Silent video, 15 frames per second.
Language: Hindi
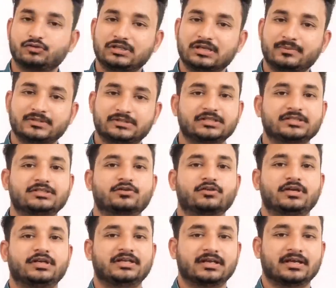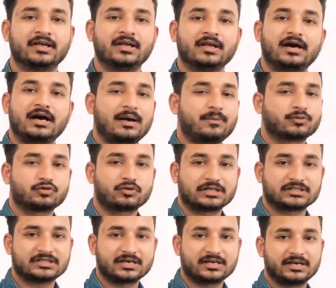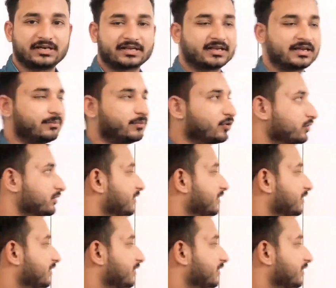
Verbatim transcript: दुनिया में चीज़ ही कोई नहीं है आप उसको कच्चा खाने के काबिल हो